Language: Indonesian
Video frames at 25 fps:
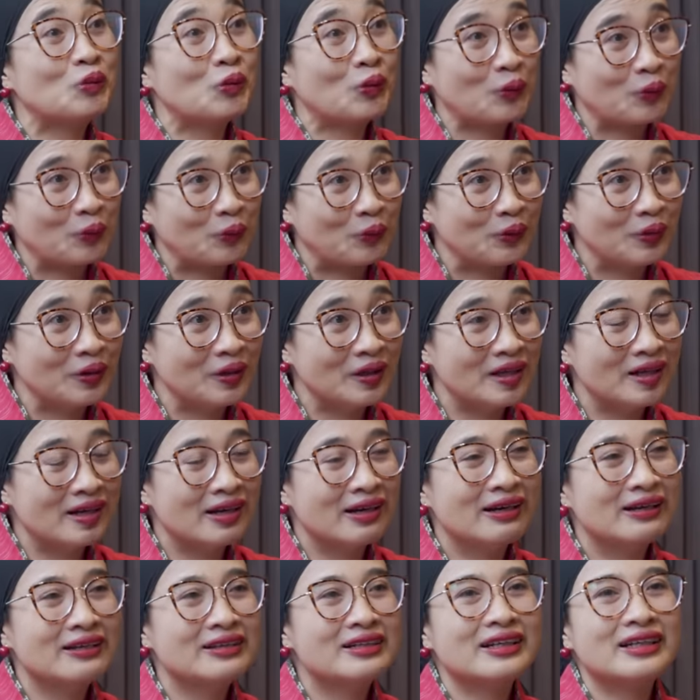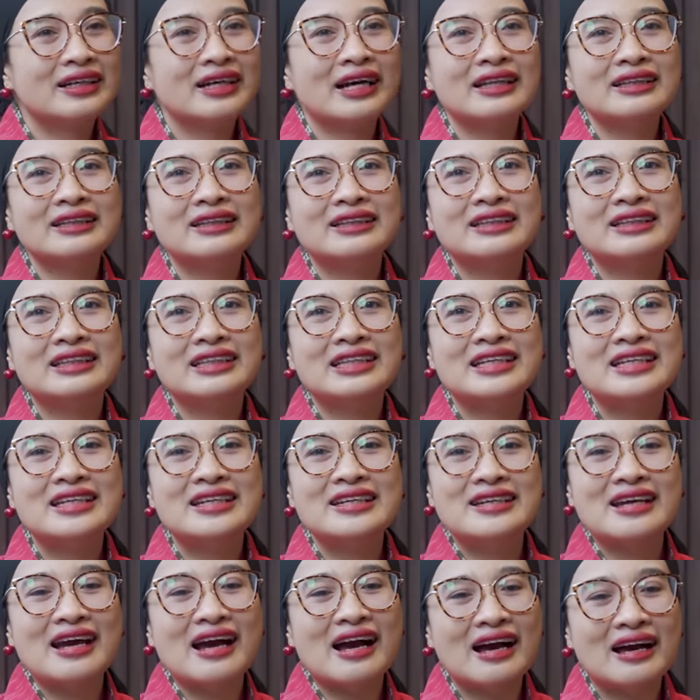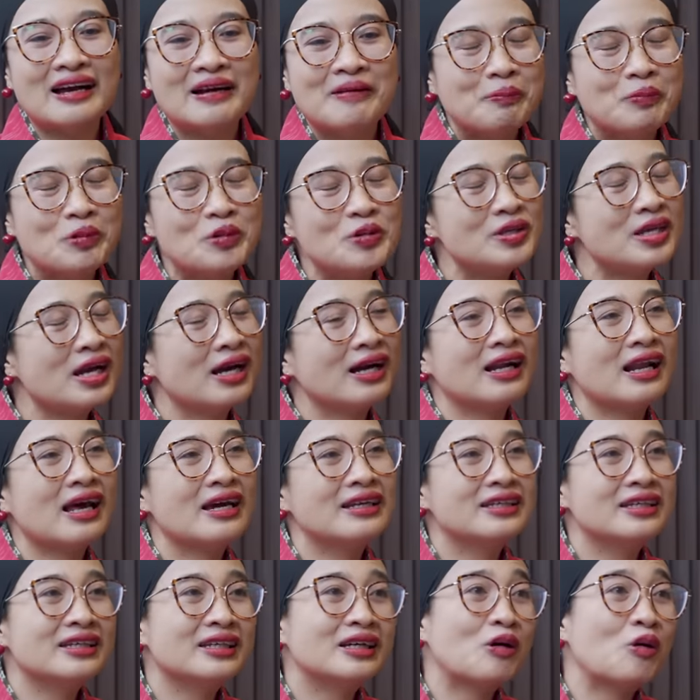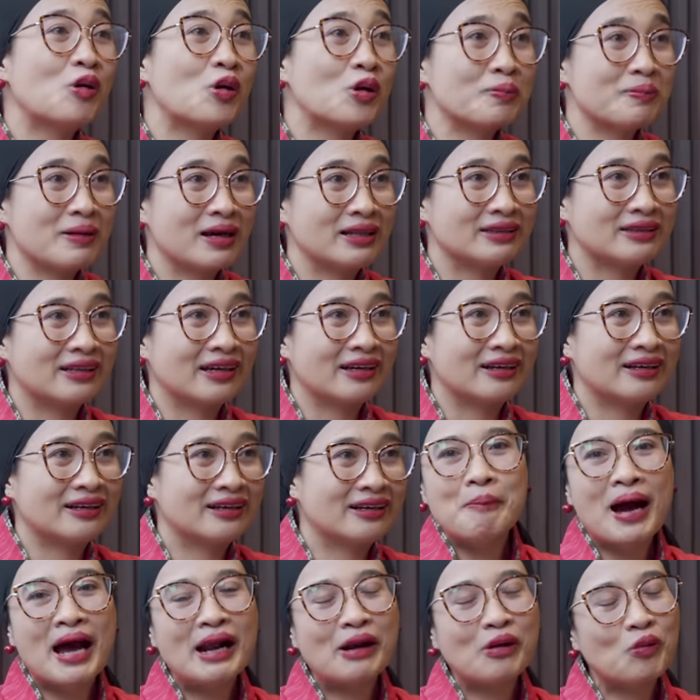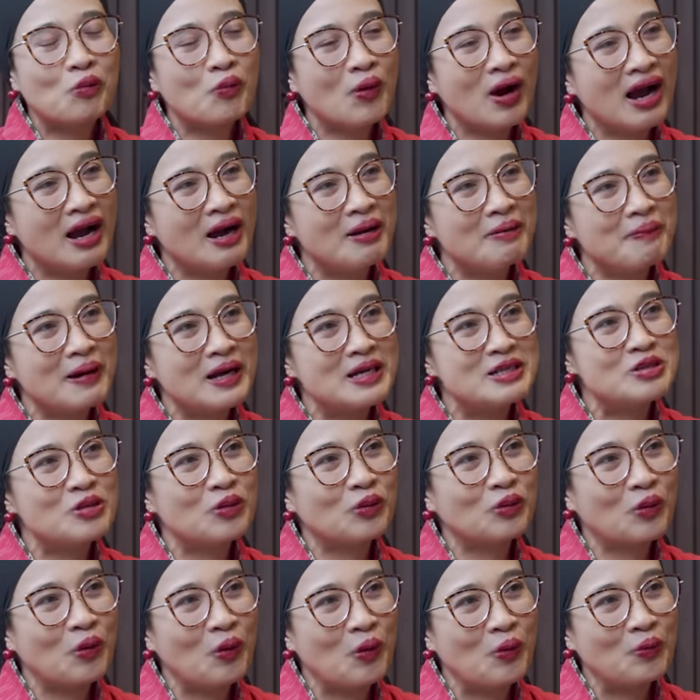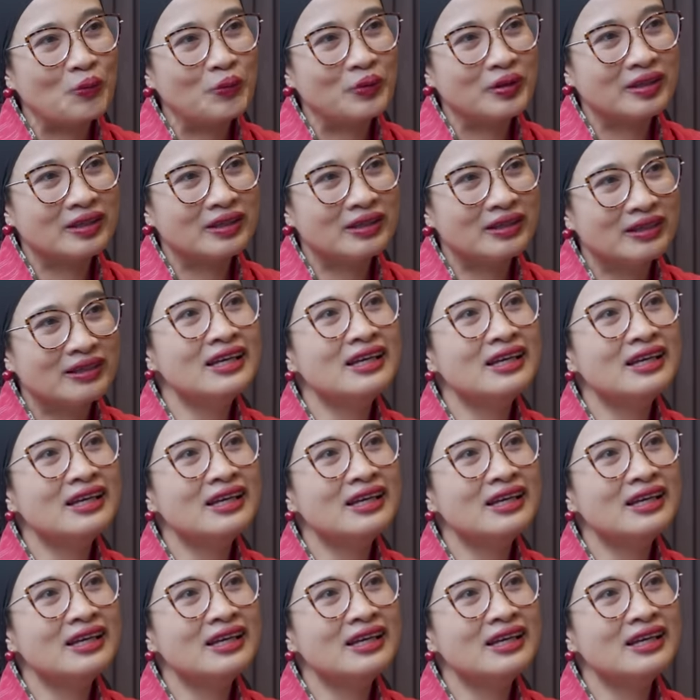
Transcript: turun dengan tidak punya lagi kehormatan. Marwah Pak Jokowi ah.